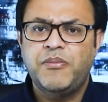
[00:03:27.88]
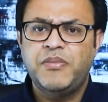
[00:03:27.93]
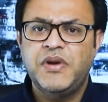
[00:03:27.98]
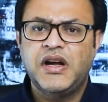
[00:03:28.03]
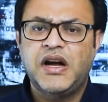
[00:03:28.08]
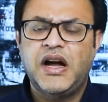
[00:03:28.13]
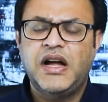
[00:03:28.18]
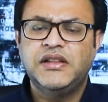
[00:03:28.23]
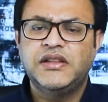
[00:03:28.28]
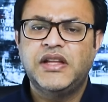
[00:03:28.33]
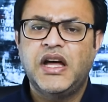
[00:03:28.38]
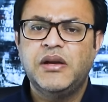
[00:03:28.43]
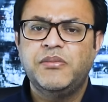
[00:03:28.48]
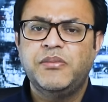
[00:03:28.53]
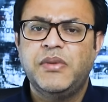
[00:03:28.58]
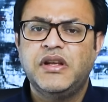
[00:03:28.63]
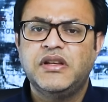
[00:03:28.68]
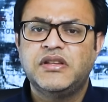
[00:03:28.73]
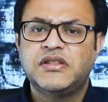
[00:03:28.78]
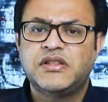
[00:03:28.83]
अपने ख़ानदान
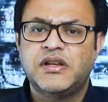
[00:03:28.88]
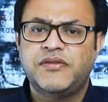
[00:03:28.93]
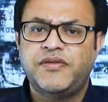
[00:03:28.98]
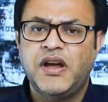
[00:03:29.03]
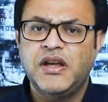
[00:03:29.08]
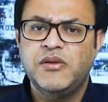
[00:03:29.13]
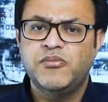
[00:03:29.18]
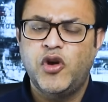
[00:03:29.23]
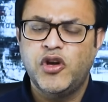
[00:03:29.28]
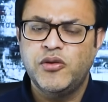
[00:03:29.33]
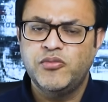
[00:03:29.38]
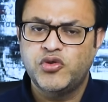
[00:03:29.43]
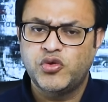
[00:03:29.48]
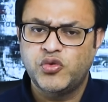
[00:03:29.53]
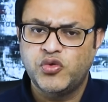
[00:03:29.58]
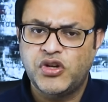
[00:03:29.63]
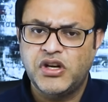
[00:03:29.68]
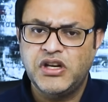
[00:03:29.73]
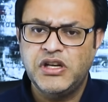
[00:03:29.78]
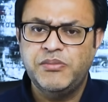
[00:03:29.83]
में सफाई मुहिम
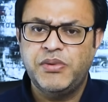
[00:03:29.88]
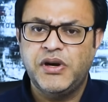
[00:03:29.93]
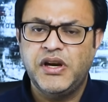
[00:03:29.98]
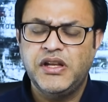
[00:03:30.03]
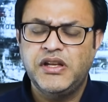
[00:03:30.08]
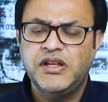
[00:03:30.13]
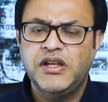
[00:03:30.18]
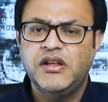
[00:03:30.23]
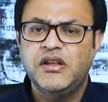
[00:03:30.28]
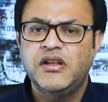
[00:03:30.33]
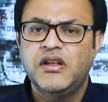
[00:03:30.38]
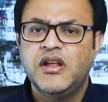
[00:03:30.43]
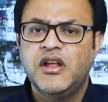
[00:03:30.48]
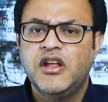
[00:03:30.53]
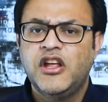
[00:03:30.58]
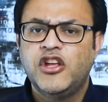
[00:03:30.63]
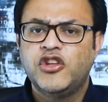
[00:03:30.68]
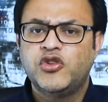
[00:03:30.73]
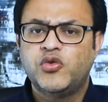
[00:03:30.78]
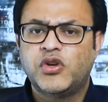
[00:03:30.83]
शुरू करनी पड़ेगी
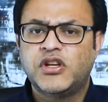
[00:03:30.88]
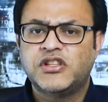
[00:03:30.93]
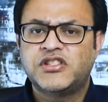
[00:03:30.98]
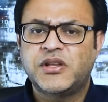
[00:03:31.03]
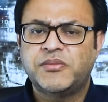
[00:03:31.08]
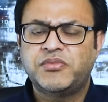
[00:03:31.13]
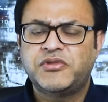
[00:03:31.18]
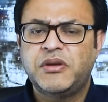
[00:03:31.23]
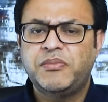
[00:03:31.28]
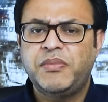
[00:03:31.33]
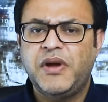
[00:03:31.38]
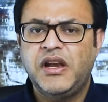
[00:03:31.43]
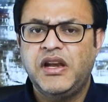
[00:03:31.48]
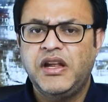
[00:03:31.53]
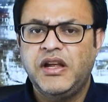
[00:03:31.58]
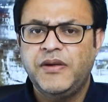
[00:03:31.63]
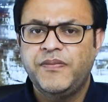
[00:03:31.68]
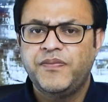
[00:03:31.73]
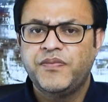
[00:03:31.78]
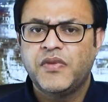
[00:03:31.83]
क्योंकि सबसे
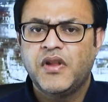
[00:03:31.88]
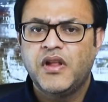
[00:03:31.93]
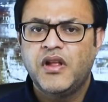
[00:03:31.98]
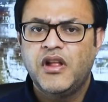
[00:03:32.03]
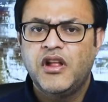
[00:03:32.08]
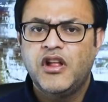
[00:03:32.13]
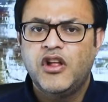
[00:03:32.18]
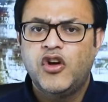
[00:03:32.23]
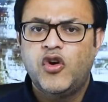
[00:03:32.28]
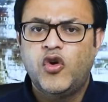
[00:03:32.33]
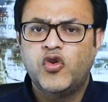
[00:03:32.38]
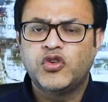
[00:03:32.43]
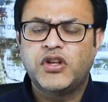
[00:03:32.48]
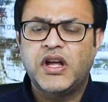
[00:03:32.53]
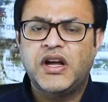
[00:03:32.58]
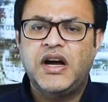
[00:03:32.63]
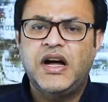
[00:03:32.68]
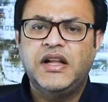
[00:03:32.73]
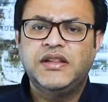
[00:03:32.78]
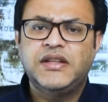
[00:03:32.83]
पहले
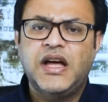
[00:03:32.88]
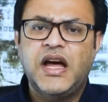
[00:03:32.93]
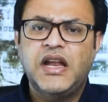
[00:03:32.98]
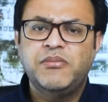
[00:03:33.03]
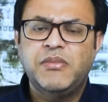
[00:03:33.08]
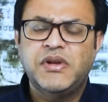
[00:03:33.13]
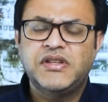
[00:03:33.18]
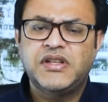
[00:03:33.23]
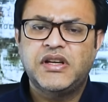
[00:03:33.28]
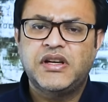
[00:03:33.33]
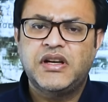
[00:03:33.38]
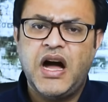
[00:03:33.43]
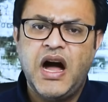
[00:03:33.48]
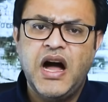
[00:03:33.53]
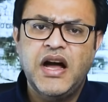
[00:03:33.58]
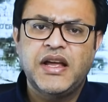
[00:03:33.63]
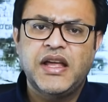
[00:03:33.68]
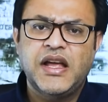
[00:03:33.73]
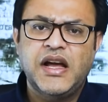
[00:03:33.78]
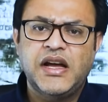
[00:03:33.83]
उनके ख़ानदान में से
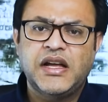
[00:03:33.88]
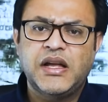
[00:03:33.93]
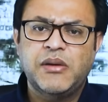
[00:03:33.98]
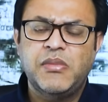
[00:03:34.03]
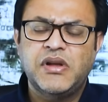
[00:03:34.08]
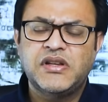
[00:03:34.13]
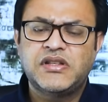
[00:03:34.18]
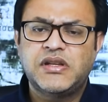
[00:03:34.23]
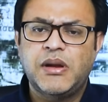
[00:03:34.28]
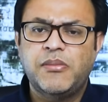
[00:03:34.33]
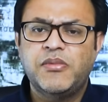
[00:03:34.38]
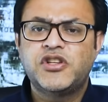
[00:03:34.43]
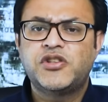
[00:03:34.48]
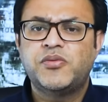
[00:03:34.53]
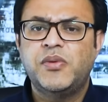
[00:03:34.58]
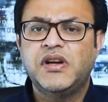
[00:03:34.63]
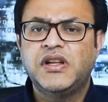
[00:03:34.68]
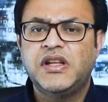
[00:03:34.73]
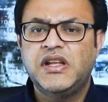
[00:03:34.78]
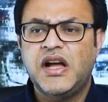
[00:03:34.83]
कहा गया कि मैं
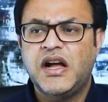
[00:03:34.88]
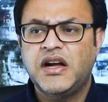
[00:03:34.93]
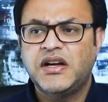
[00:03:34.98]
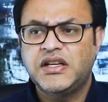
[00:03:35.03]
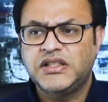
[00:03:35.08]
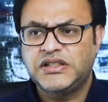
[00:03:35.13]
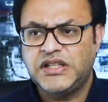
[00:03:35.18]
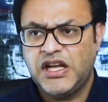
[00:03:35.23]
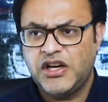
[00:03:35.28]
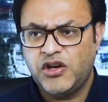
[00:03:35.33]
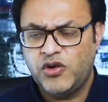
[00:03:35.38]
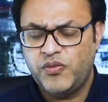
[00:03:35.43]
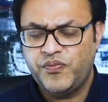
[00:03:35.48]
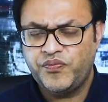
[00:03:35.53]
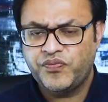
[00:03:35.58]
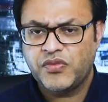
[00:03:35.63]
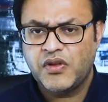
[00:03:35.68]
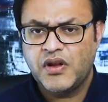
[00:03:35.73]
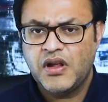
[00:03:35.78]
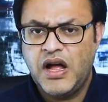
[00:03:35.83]
इस्टेब्लिशमेंट की आंख का तारा
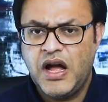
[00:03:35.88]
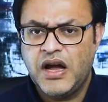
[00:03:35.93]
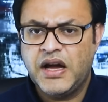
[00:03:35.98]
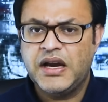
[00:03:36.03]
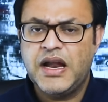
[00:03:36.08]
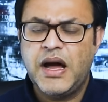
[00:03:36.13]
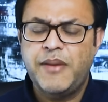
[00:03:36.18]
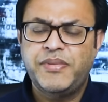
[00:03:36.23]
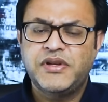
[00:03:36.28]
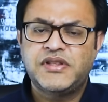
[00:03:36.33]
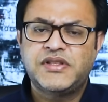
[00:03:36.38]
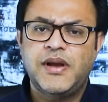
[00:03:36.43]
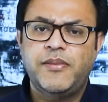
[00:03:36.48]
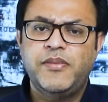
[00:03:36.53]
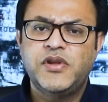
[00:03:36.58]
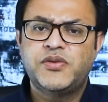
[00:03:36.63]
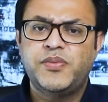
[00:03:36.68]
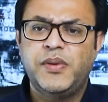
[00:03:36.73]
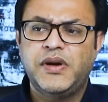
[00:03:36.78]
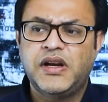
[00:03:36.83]
हूँ अगर आप
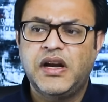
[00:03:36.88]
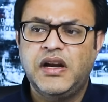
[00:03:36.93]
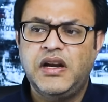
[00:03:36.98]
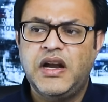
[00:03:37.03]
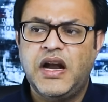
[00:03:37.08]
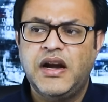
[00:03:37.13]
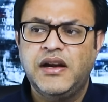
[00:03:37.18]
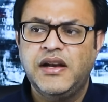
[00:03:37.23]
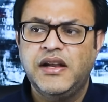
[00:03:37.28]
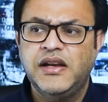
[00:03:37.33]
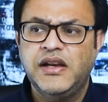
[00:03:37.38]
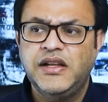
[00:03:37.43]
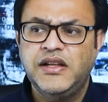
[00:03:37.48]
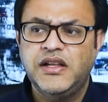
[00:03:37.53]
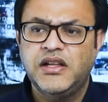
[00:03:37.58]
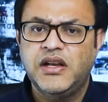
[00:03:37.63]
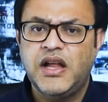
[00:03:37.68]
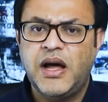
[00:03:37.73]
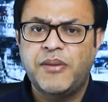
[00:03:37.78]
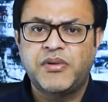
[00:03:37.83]
इस्टेब्लिशमेंट के लाडले नहीं
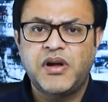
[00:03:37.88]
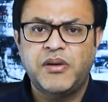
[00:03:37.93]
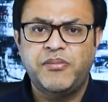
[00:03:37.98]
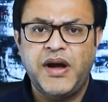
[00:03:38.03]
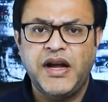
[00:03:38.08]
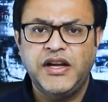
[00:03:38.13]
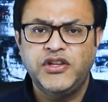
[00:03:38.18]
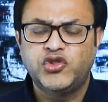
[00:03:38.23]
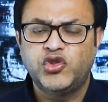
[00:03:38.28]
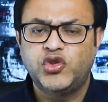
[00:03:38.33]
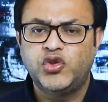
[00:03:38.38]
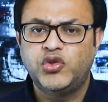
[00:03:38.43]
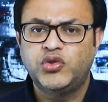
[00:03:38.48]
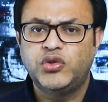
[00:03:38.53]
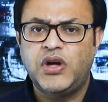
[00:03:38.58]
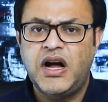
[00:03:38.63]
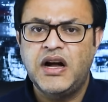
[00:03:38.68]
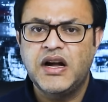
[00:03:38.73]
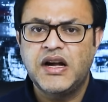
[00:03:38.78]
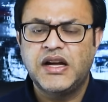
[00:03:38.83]
हैं आपका भाई तो
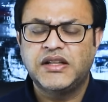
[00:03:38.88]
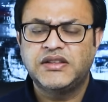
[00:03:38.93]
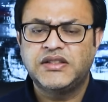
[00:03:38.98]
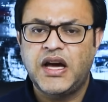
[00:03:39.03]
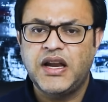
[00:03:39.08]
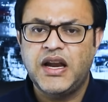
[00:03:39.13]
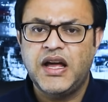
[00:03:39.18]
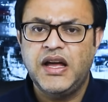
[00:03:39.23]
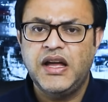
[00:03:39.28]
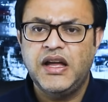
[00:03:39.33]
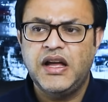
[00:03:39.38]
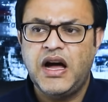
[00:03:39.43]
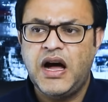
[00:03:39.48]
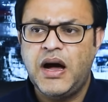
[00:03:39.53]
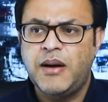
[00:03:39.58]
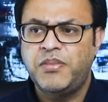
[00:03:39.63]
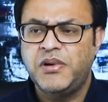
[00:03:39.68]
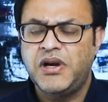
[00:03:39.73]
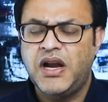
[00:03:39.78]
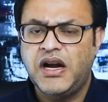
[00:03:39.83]
आंख का तारा है
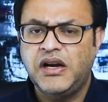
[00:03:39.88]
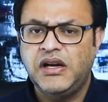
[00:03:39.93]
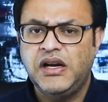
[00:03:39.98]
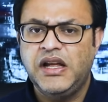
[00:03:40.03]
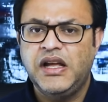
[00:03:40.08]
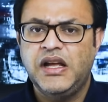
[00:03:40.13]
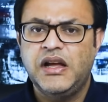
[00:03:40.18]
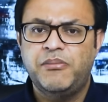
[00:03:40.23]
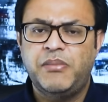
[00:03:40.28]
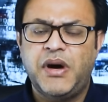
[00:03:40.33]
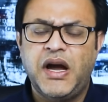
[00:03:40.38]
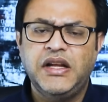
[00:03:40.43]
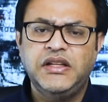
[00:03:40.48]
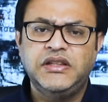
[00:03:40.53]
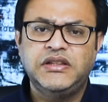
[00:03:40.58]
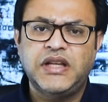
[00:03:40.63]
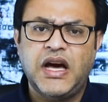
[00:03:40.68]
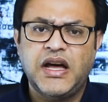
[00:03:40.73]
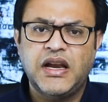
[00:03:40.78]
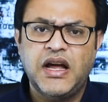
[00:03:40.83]
आप लाडले
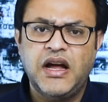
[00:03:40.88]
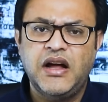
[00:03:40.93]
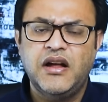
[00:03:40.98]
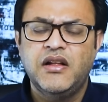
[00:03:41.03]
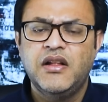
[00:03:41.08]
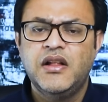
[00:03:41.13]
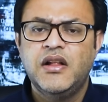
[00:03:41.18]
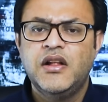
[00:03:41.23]
भाई तारा